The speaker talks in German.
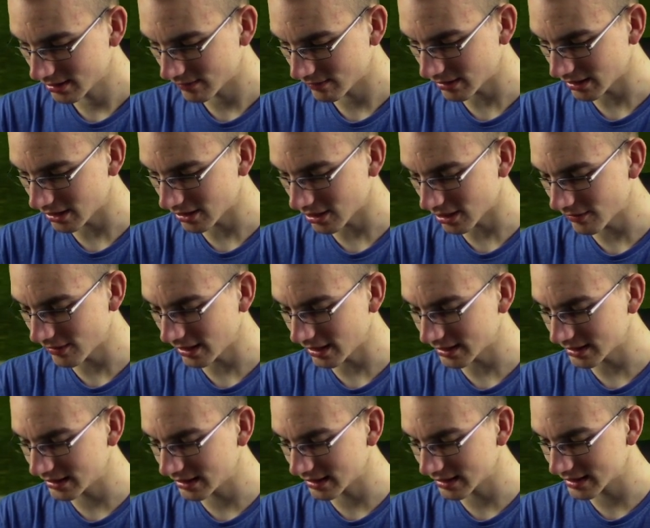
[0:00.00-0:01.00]
Vielleicht treffe ich
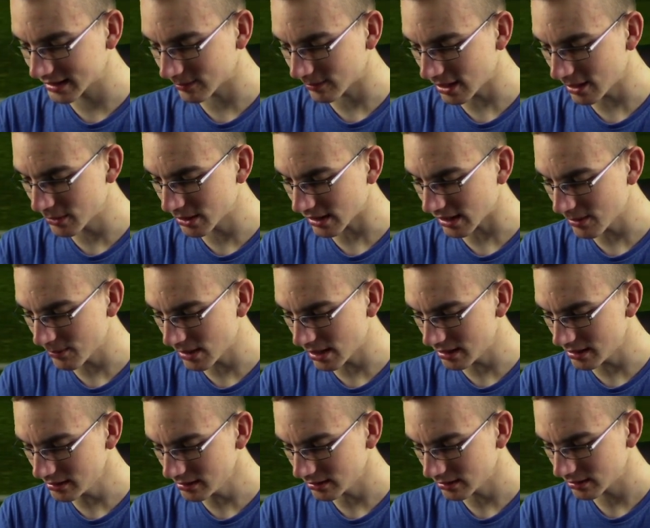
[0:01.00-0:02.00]
jetzt hier zwei mit
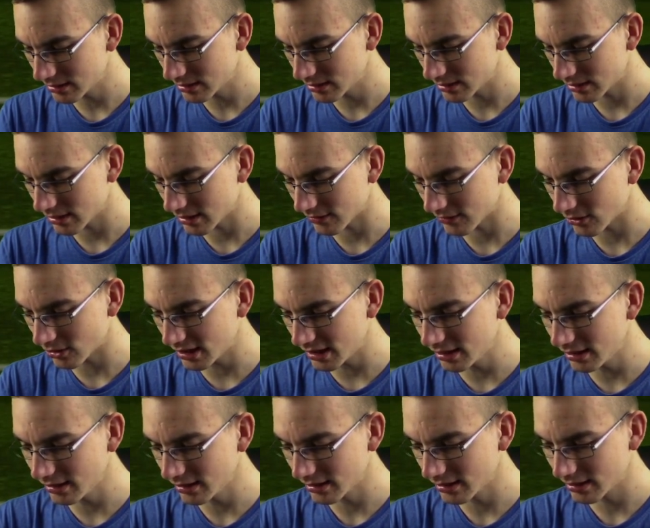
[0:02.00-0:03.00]
einmal.
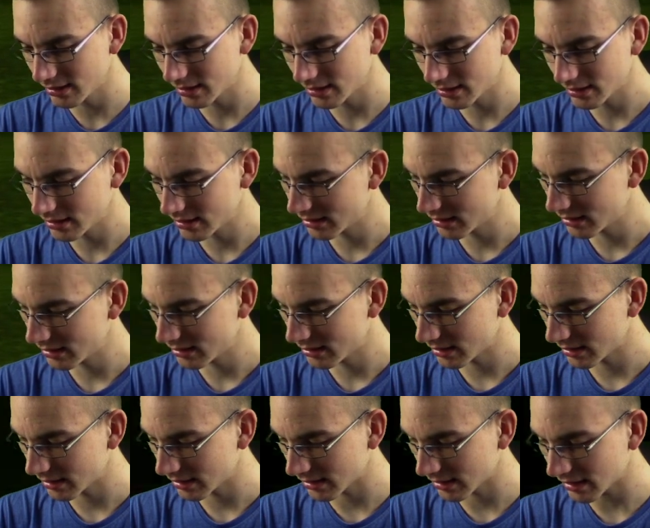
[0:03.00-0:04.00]
Jawohl.
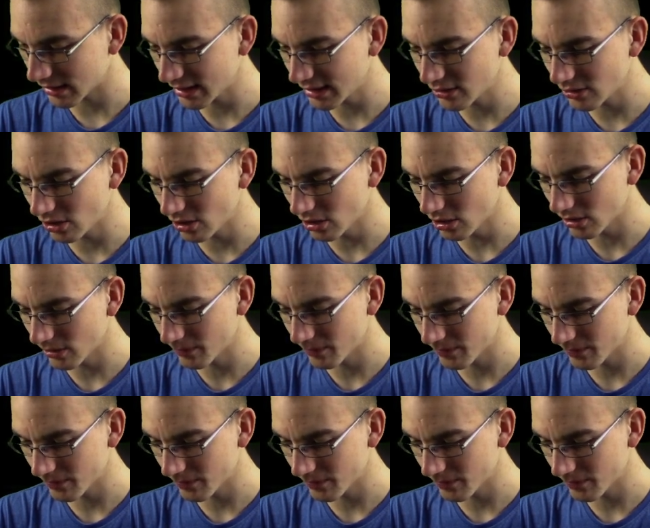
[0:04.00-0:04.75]
Drei noch.